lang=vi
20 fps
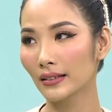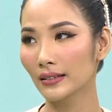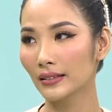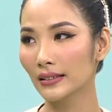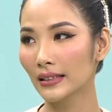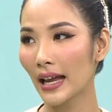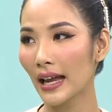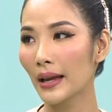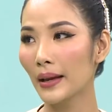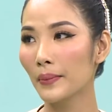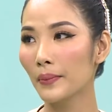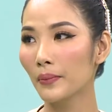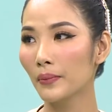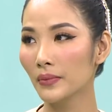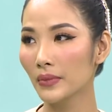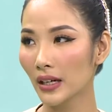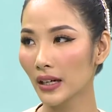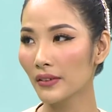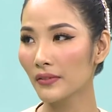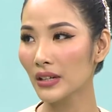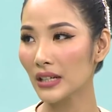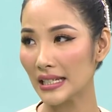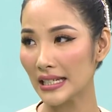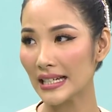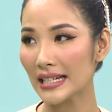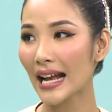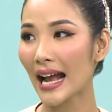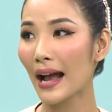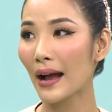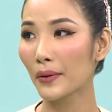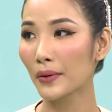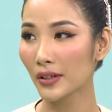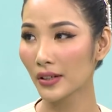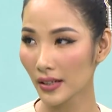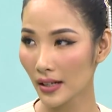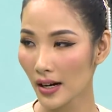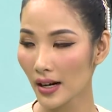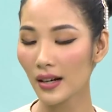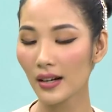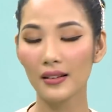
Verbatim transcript: thêm những cái vị trí cao nữa